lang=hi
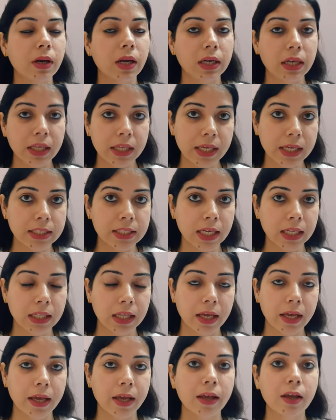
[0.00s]
कट किया
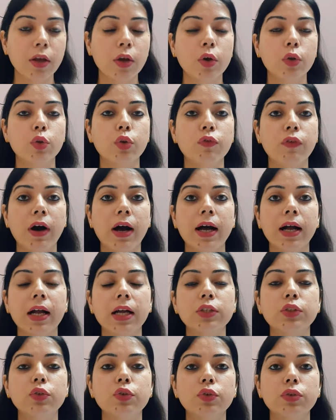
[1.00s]
जाता है तो वहाँ
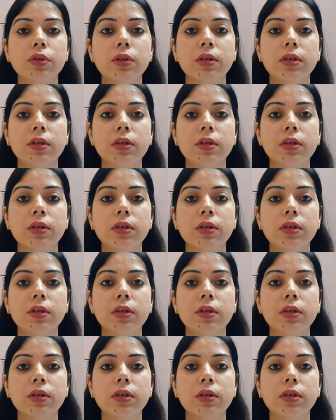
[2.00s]
का जो